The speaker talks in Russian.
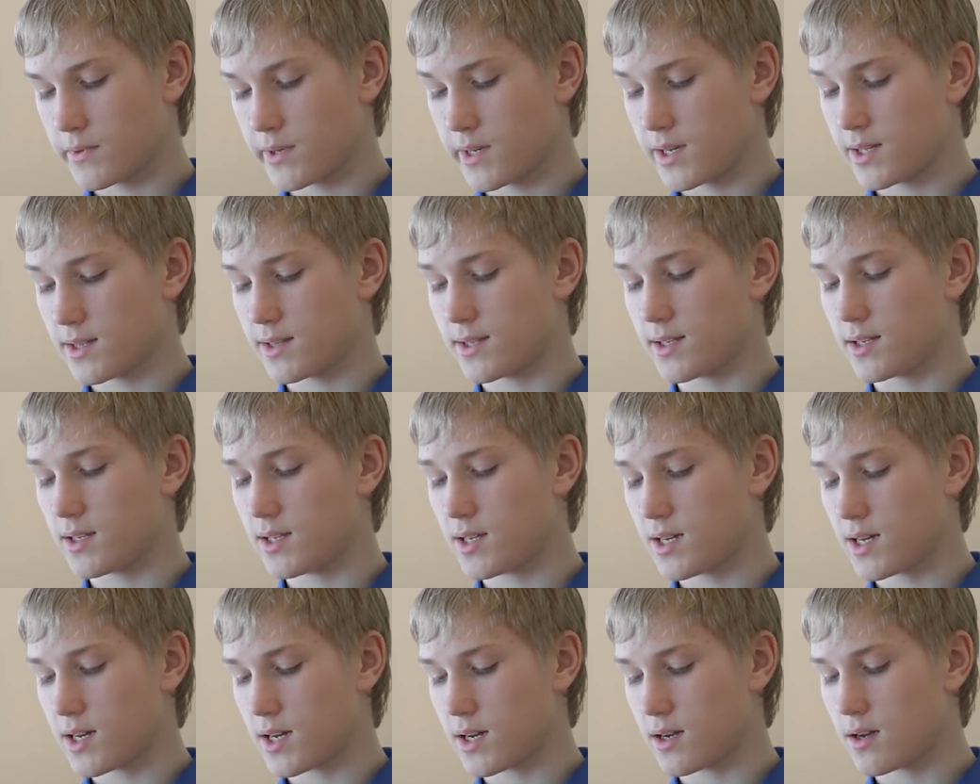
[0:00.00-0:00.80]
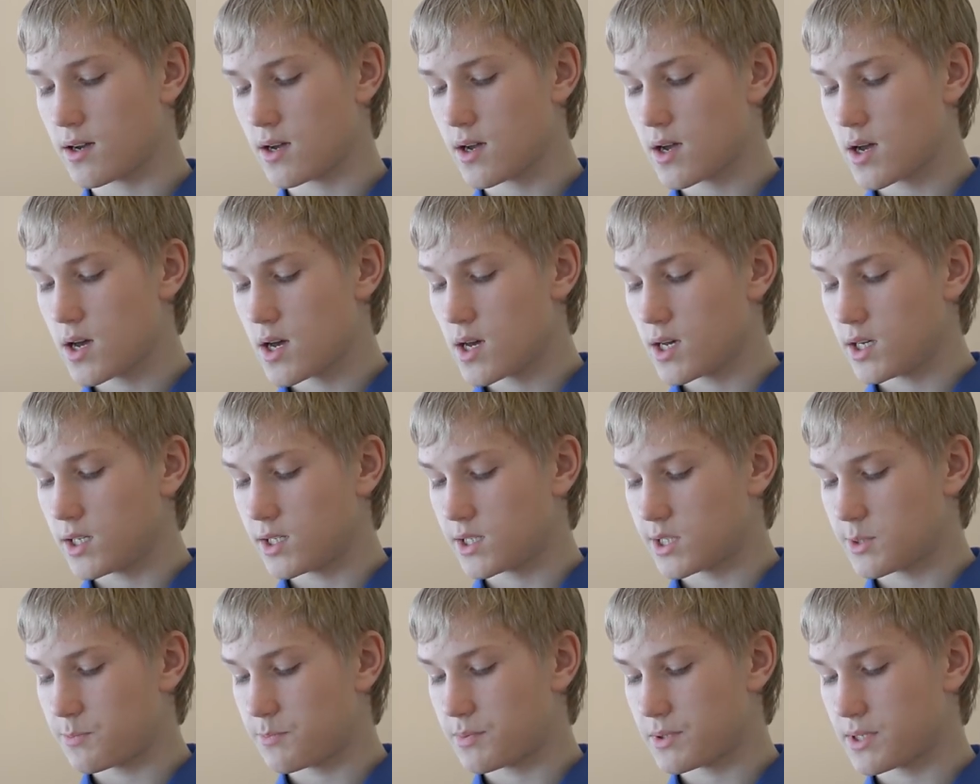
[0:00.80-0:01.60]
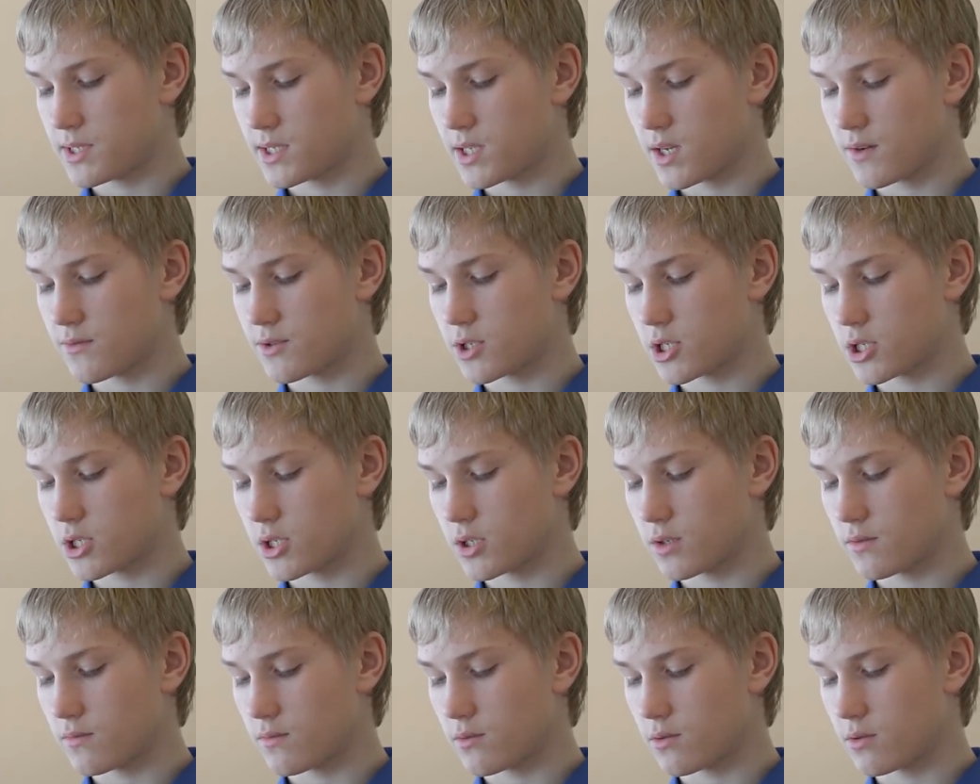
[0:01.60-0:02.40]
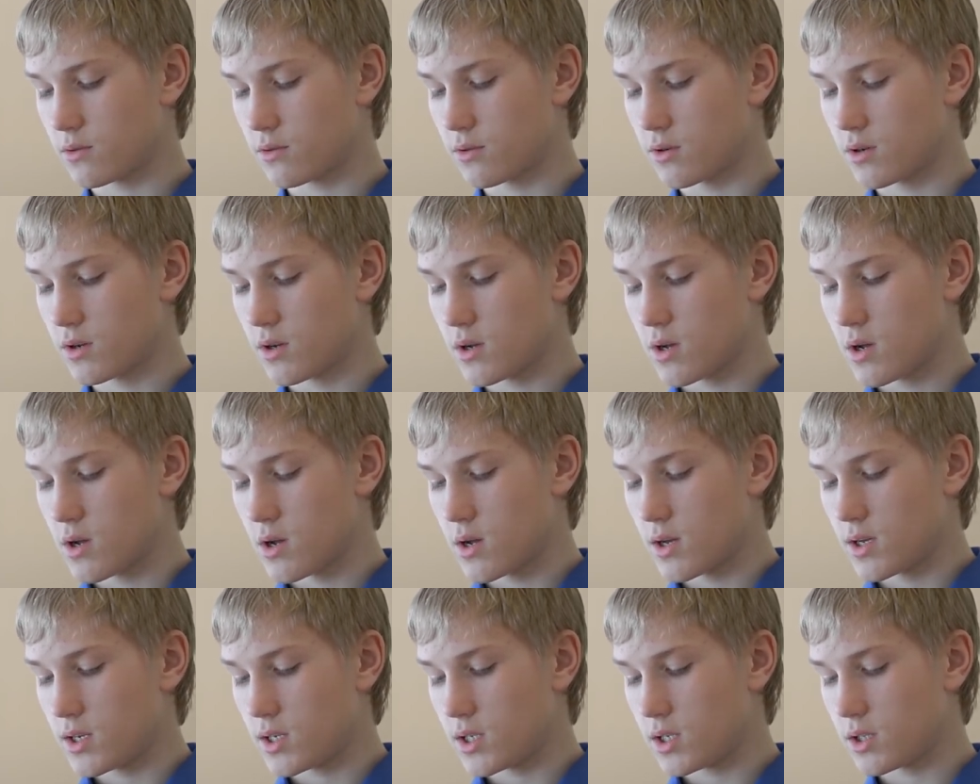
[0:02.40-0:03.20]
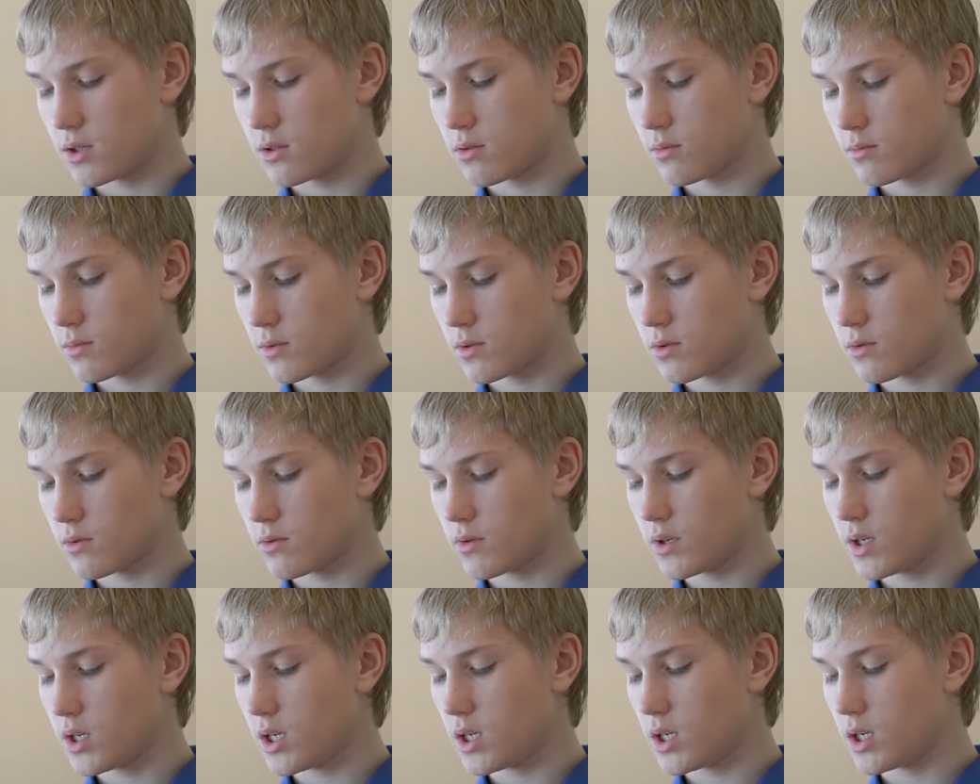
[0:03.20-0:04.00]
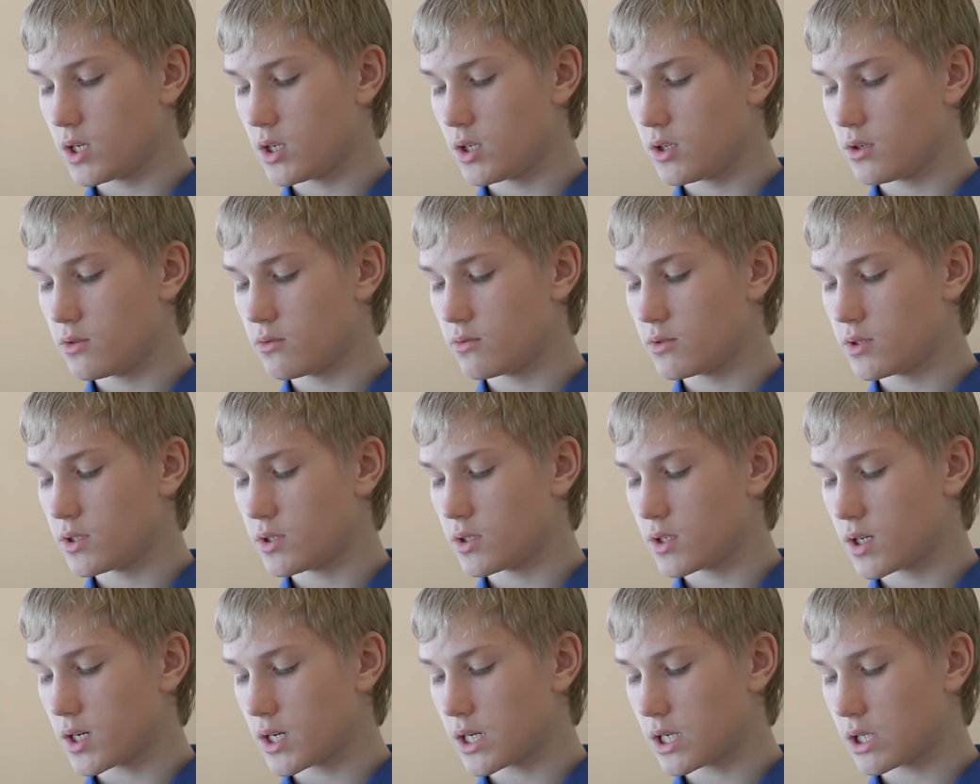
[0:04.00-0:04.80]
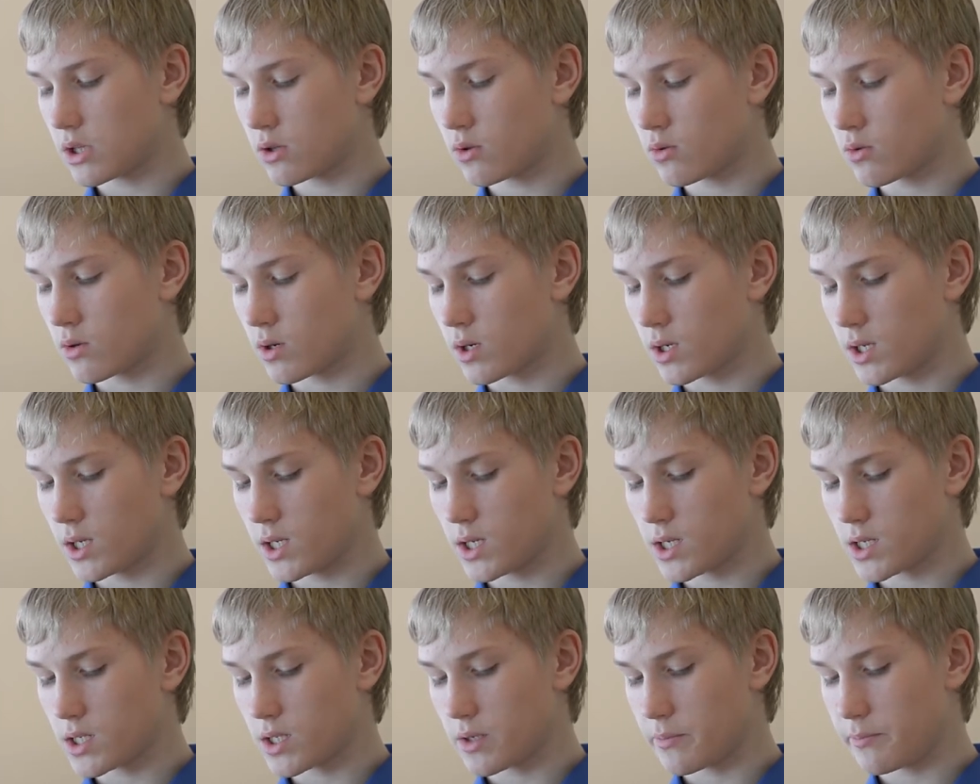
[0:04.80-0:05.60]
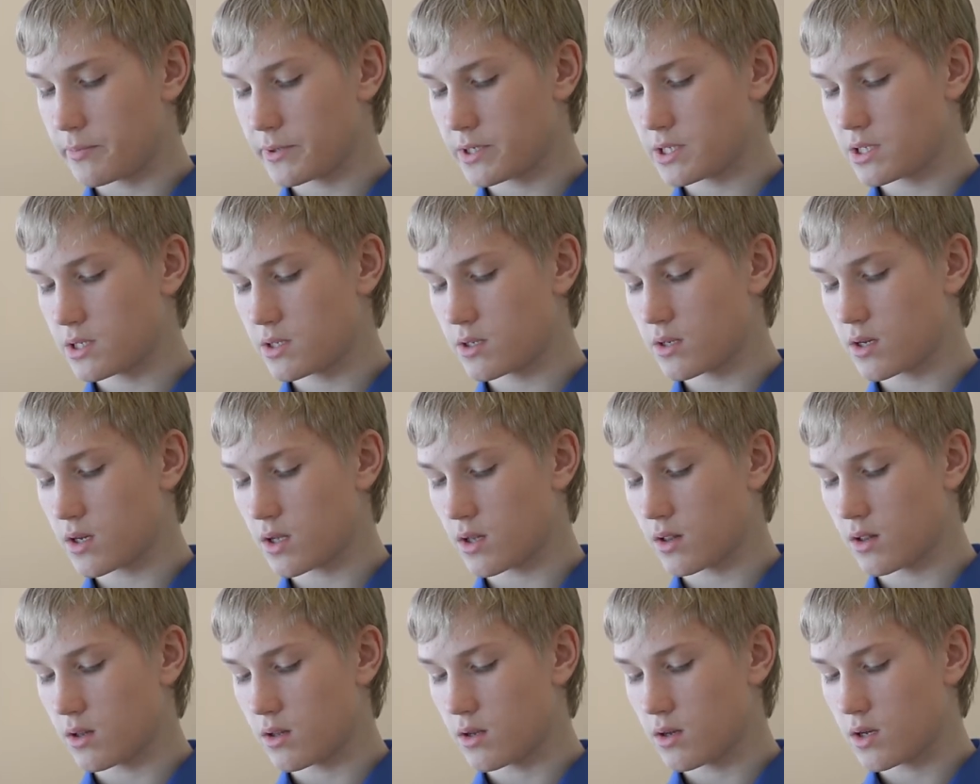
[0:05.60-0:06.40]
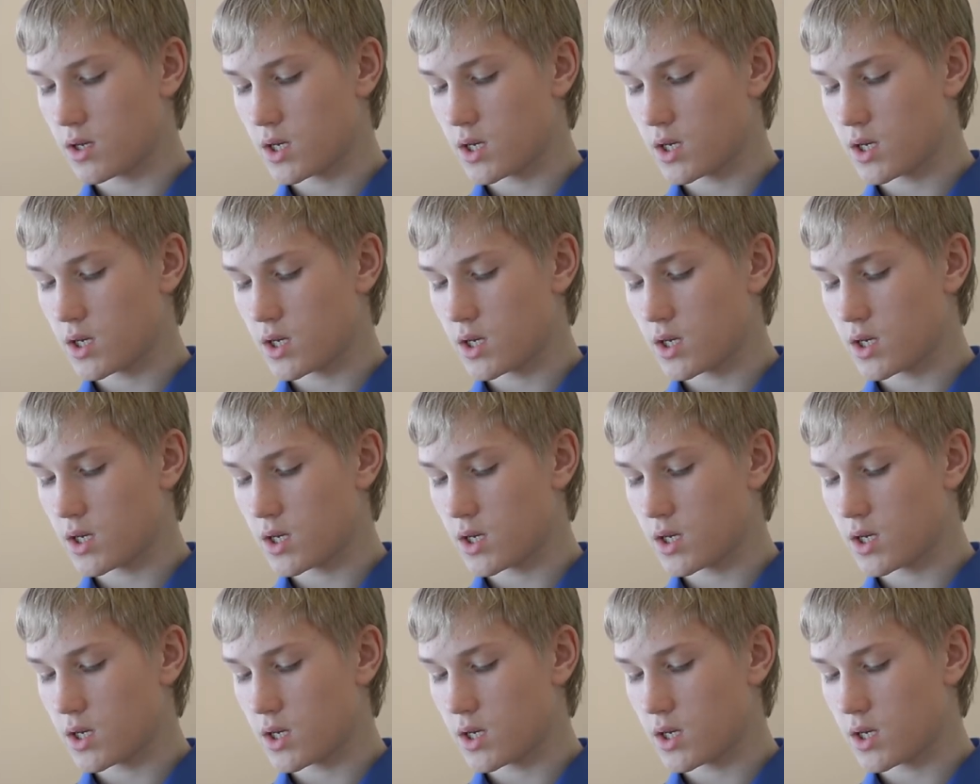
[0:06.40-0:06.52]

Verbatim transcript: Это я, исписавший его, и другие люди, о которых я написал,